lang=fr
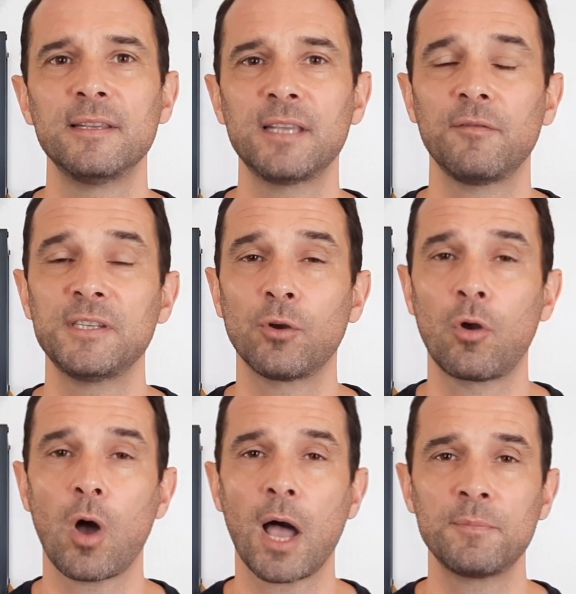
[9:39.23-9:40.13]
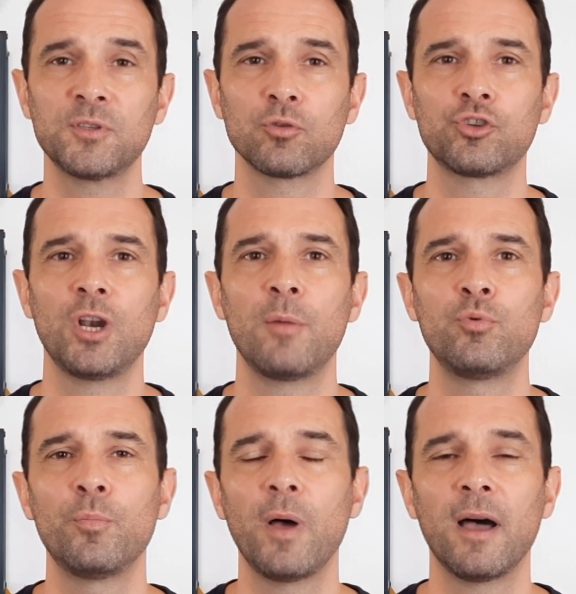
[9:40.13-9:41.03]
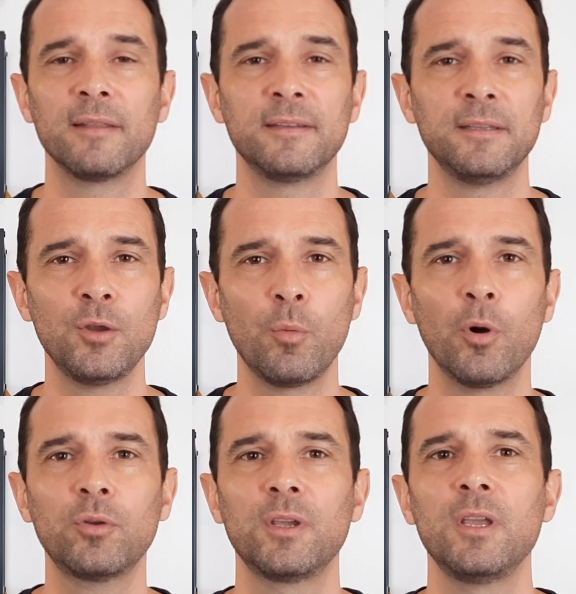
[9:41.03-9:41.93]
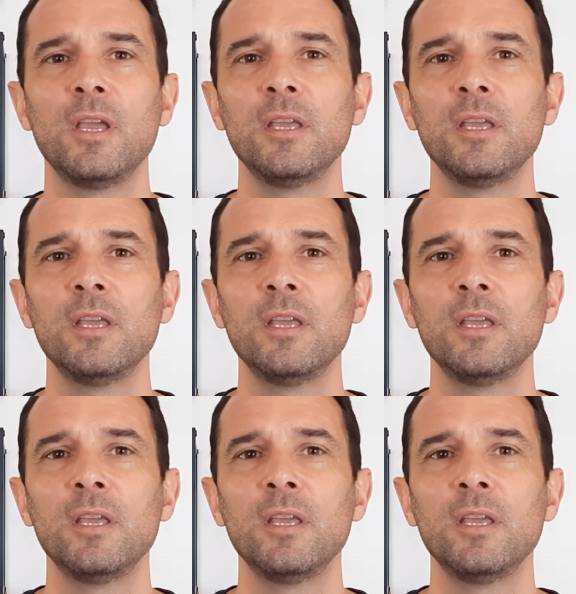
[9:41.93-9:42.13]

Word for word: des services encore absents chez la plupart des néobanques,